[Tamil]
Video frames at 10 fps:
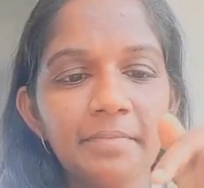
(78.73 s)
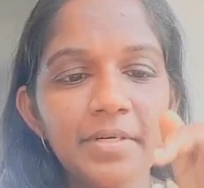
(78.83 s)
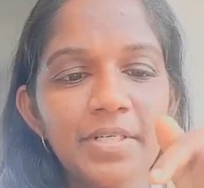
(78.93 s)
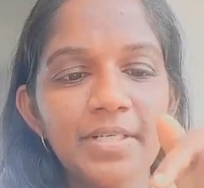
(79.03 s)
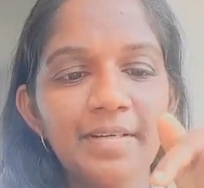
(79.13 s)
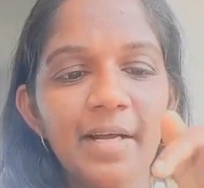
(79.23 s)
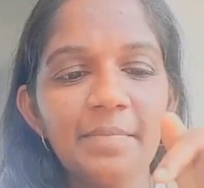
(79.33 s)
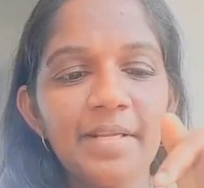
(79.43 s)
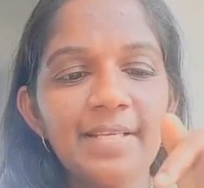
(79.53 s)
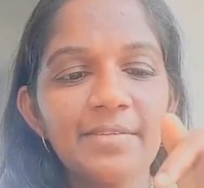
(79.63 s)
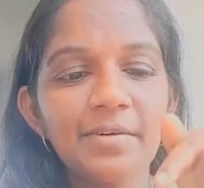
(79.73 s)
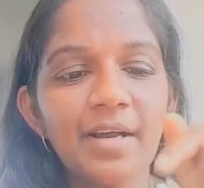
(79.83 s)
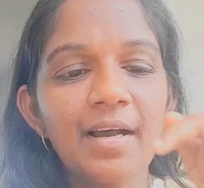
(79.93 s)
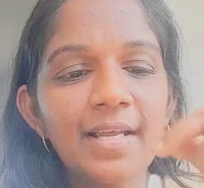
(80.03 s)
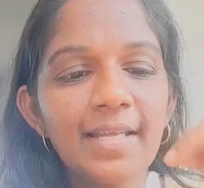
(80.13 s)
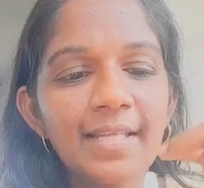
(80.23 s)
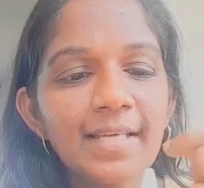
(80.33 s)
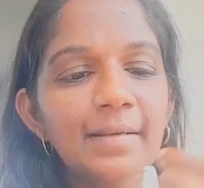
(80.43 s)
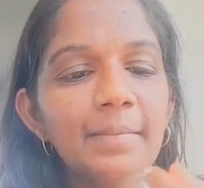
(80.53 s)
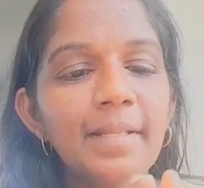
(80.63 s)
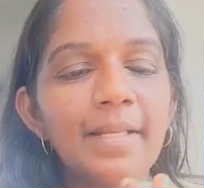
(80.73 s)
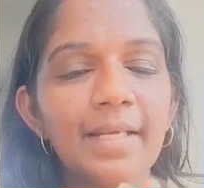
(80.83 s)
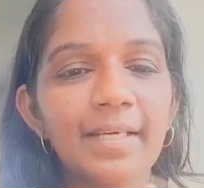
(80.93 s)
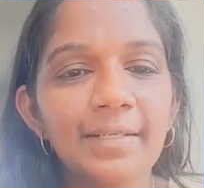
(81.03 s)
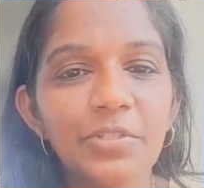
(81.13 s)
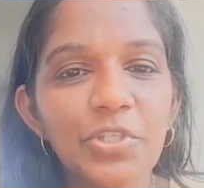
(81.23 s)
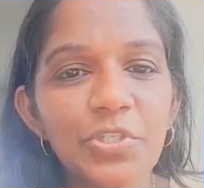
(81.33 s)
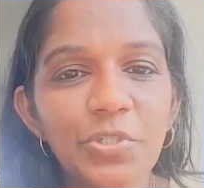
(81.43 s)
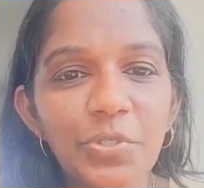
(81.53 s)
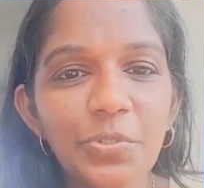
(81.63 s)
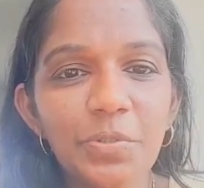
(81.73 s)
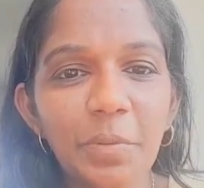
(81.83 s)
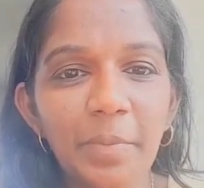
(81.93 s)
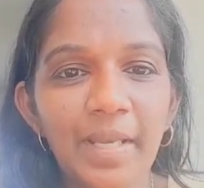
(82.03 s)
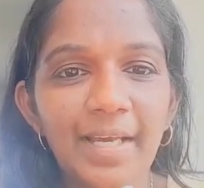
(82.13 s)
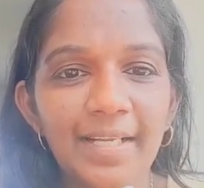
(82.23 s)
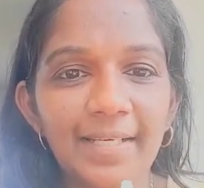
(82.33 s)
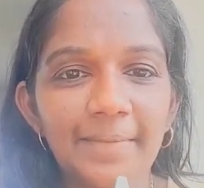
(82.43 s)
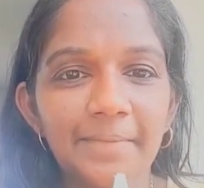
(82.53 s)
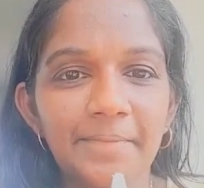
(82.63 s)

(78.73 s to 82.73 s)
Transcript: ப்ரஷ் அப்படின்னு சொன்னால் இங்கே எப்படி இருக்குது கொஞ்சம் கூர்மையாக இருக்குது